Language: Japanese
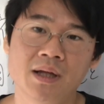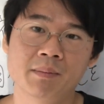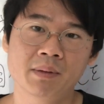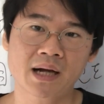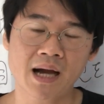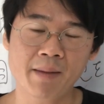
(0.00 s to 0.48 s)

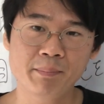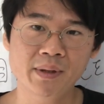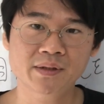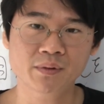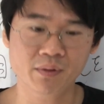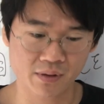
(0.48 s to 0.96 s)
まあ、完
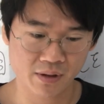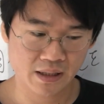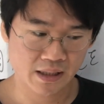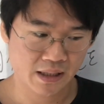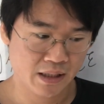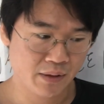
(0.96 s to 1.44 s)
璧と
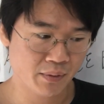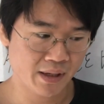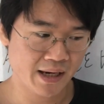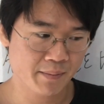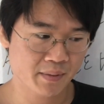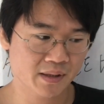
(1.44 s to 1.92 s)
言わ
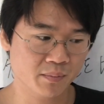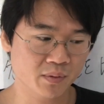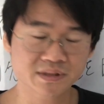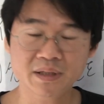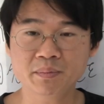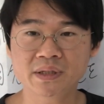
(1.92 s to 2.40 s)
ないまでも
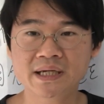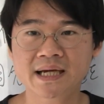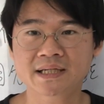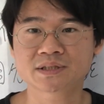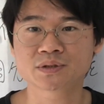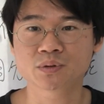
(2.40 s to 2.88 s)
全部理
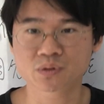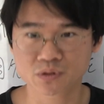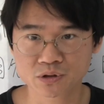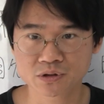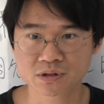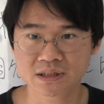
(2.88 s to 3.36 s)
解しようと
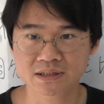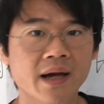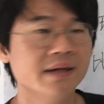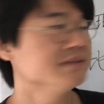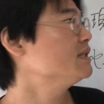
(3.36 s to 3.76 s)
するんですね。